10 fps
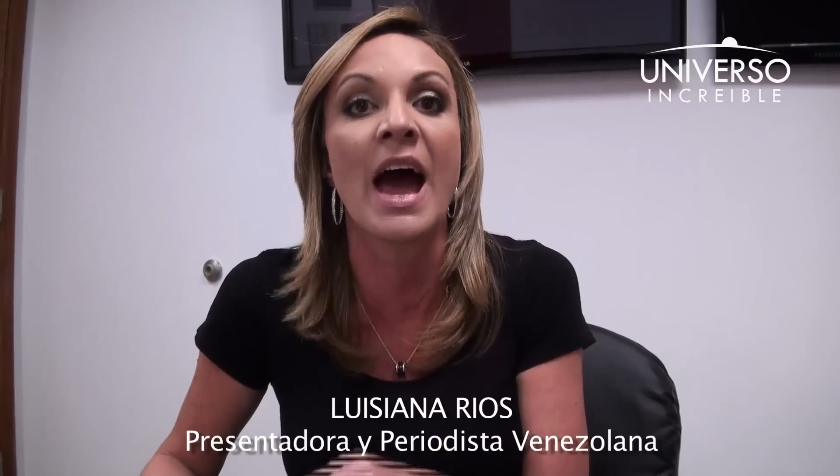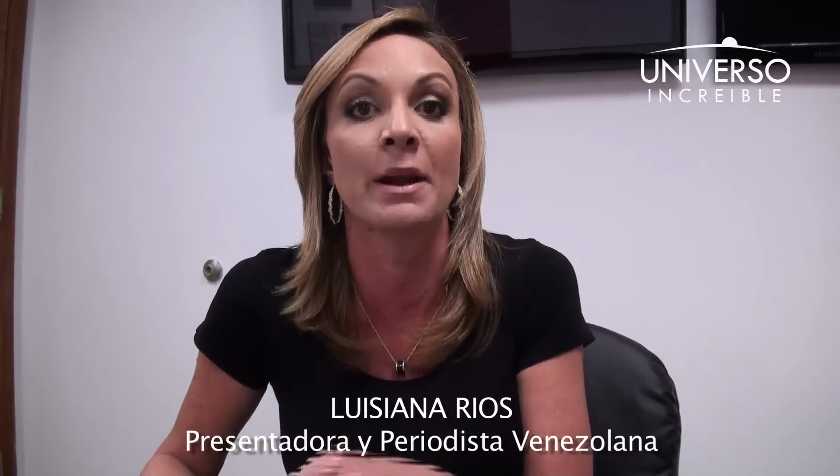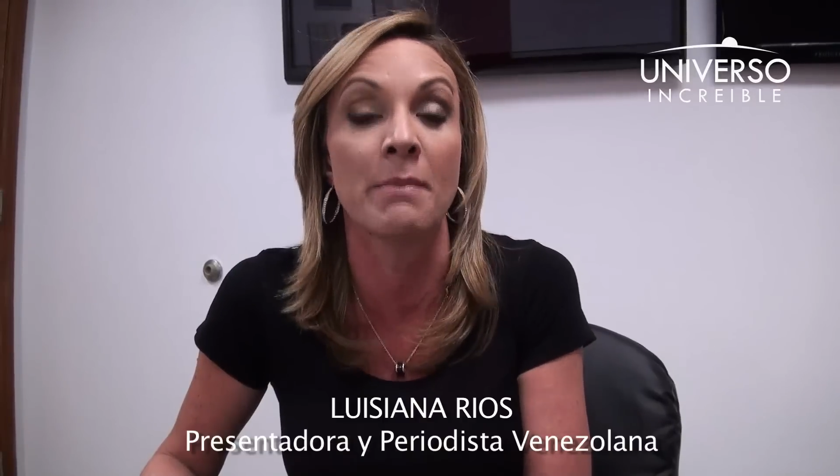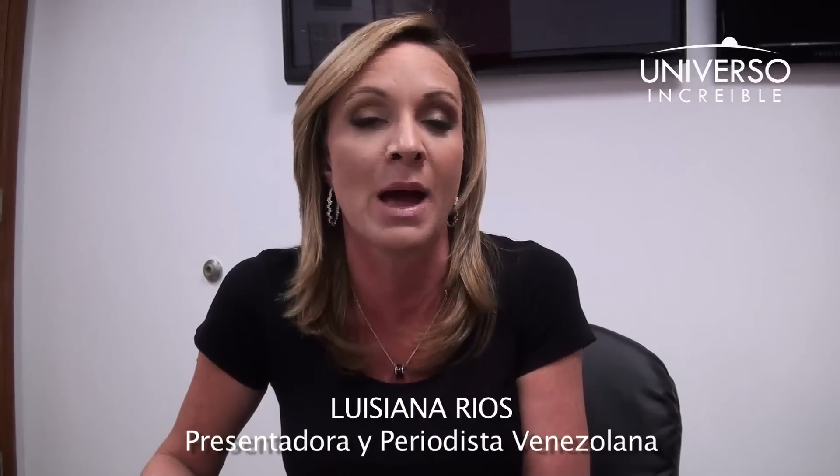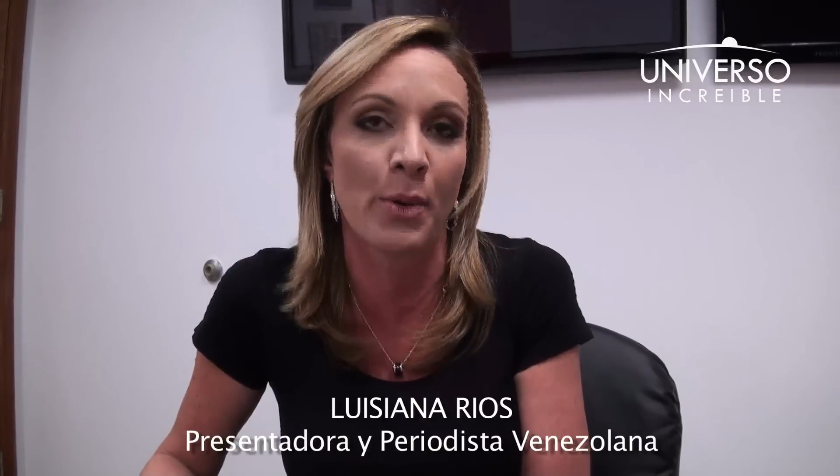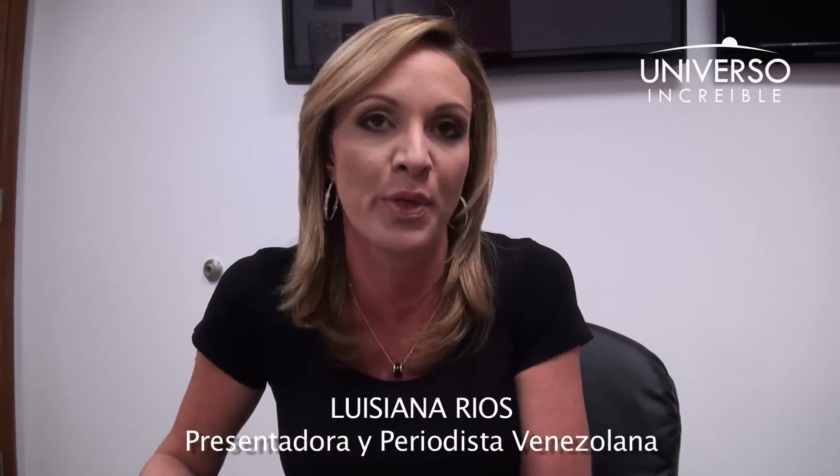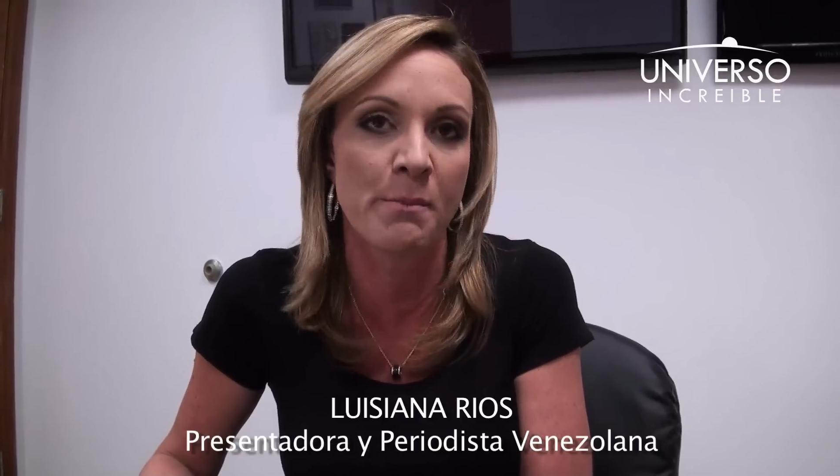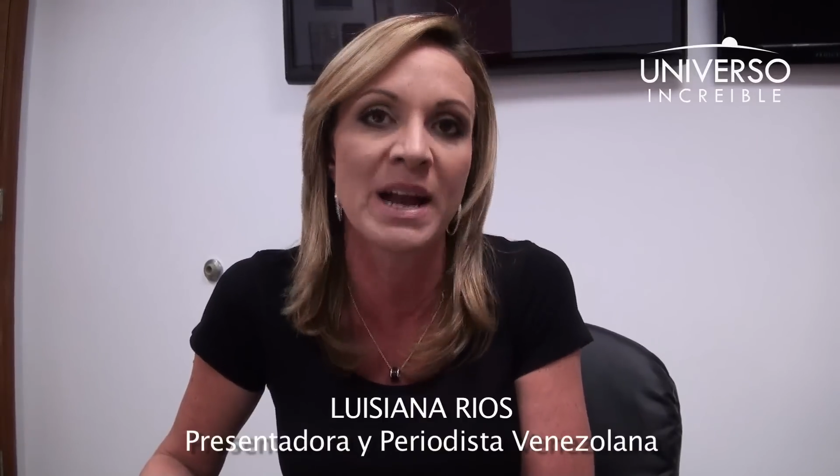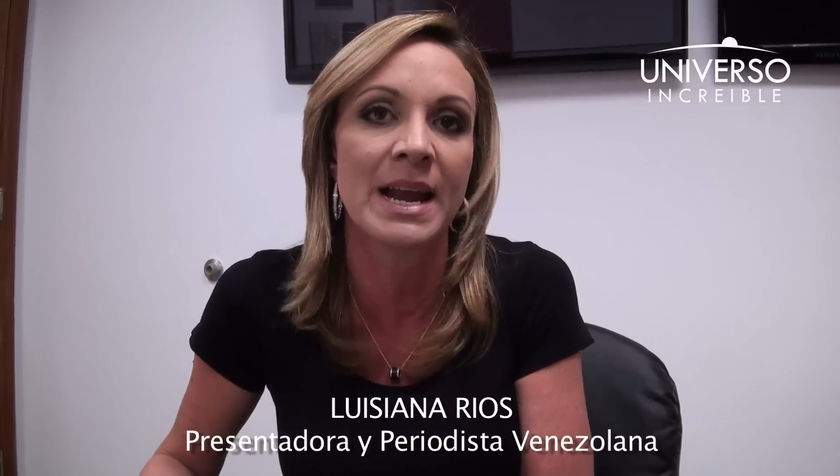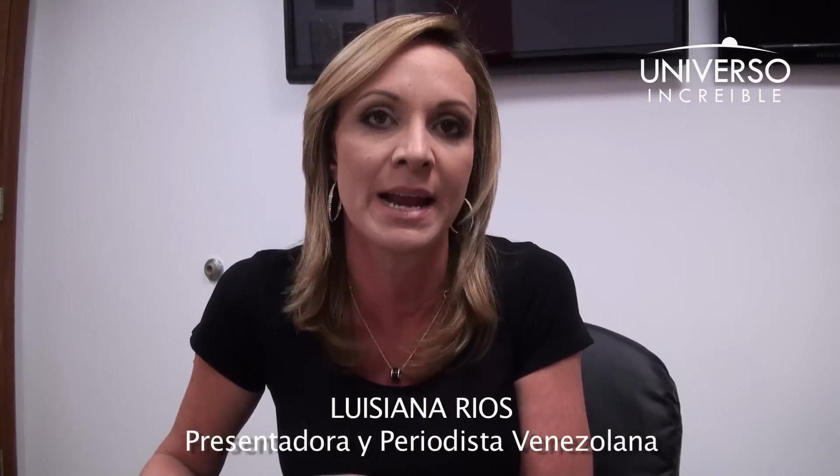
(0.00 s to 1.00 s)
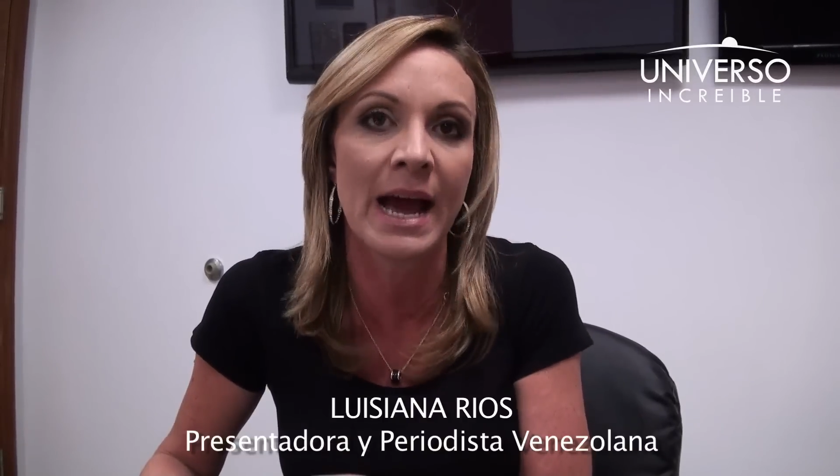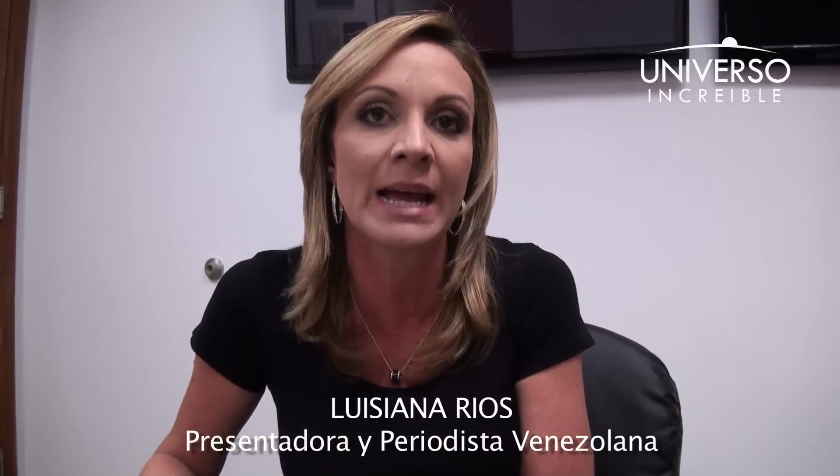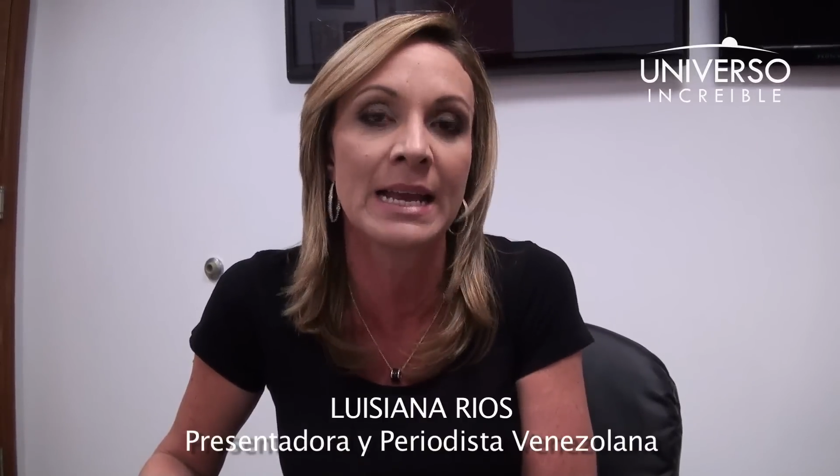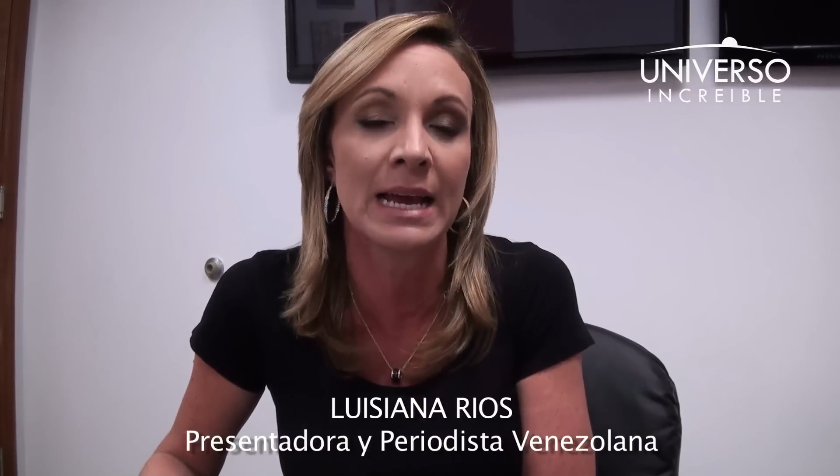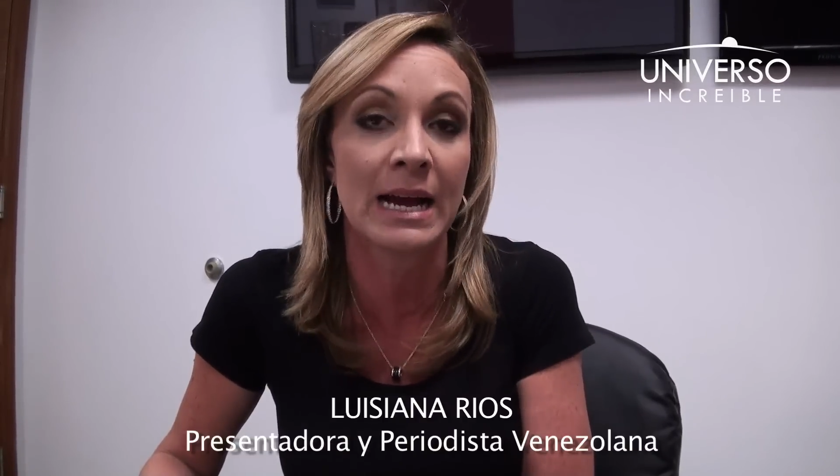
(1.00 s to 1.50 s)
armados de
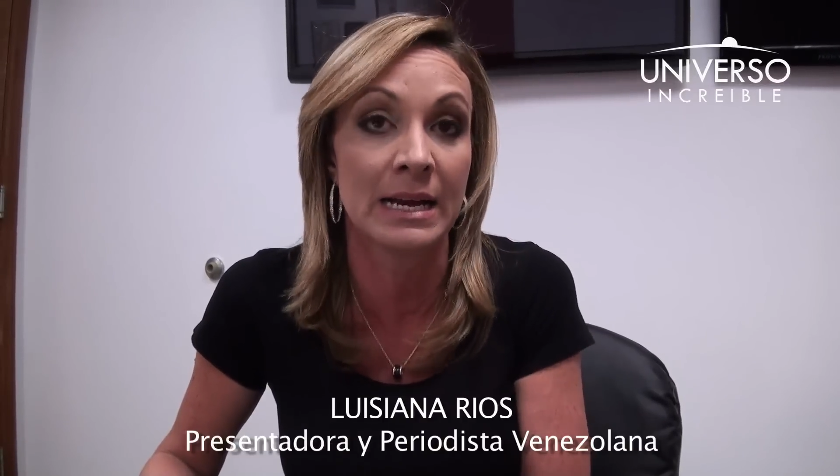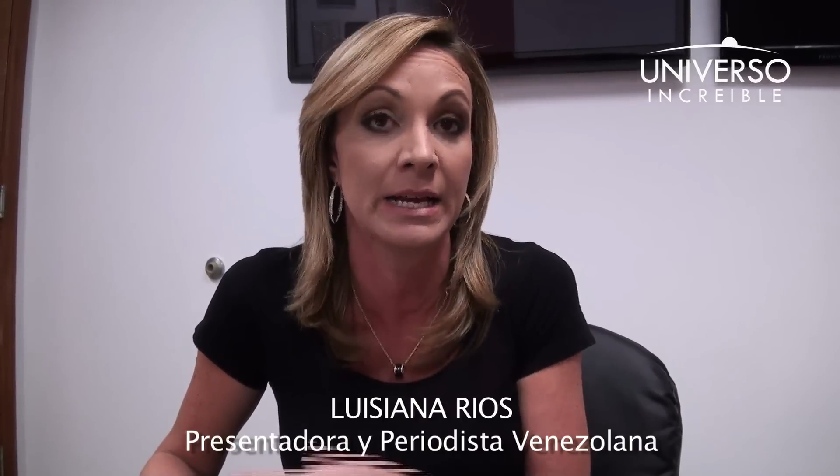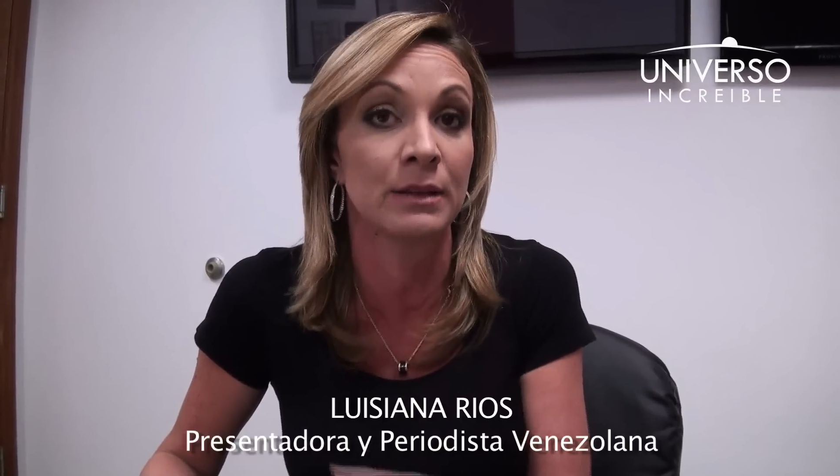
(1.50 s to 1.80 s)
manera ilegal.